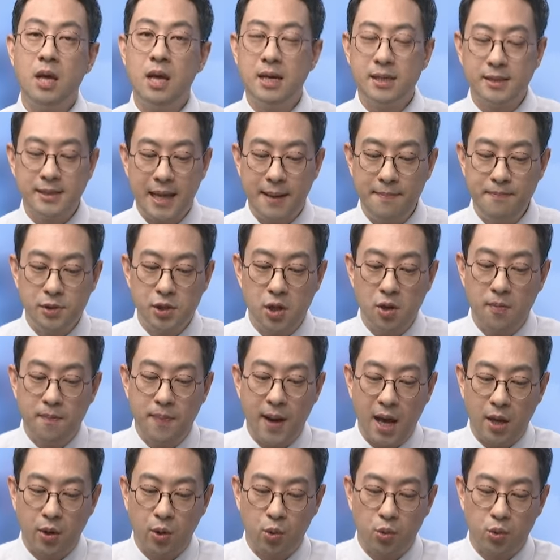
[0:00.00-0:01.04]
삼성
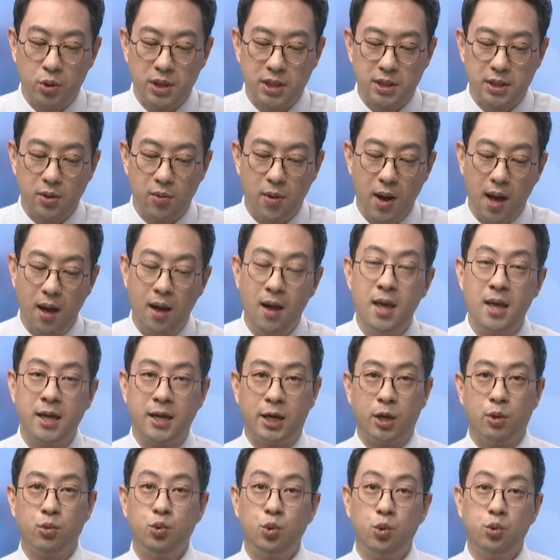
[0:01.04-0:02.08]
바이오로직스와
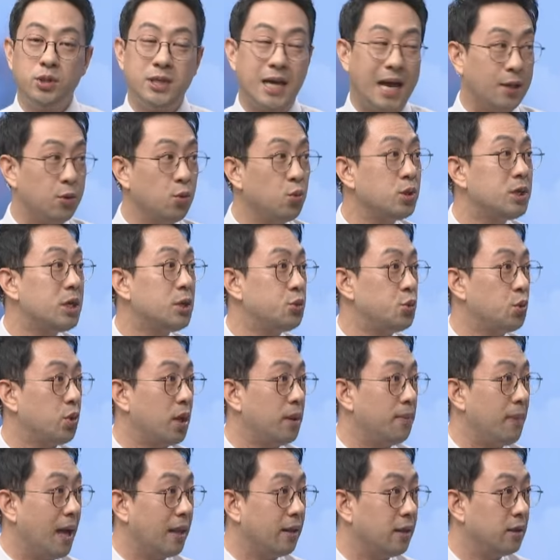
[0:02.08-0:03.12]
그리고 또 자동차
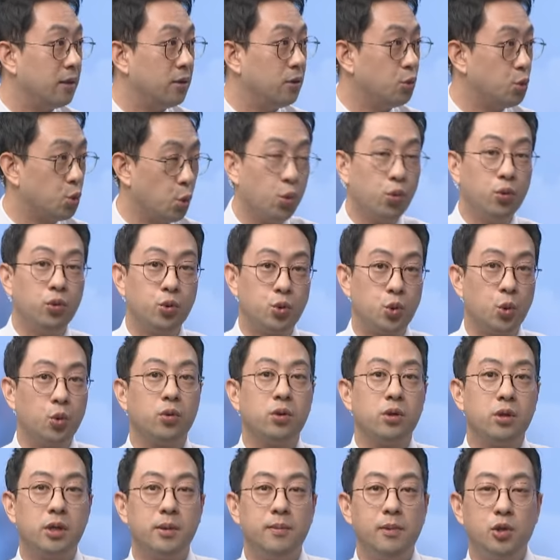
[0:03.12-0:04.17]
쪽이 많은 좋은 좋은
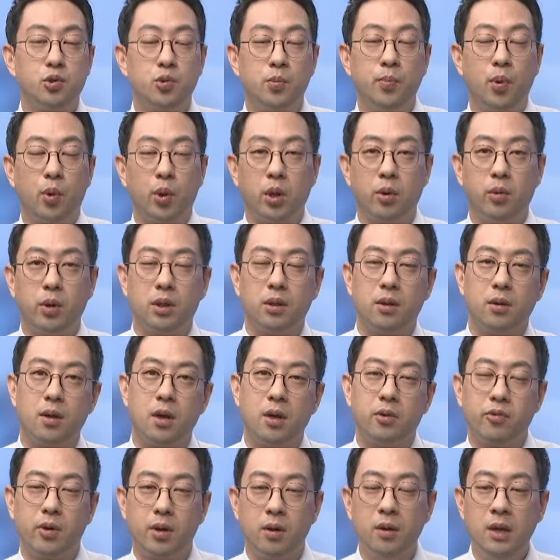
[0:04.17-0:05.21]
흐름을 좀 보이고
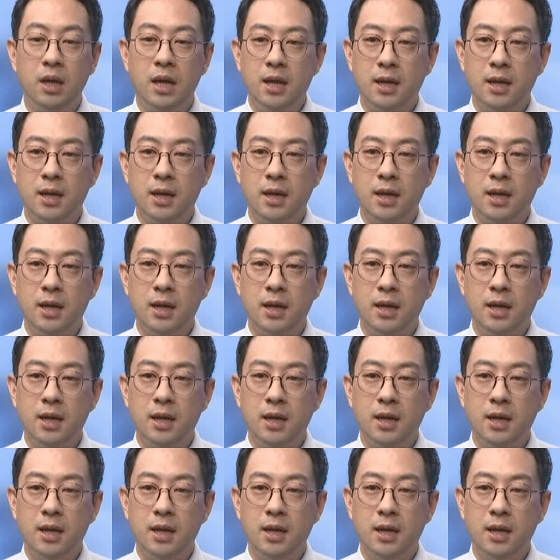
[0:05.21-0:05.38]
있더라고요.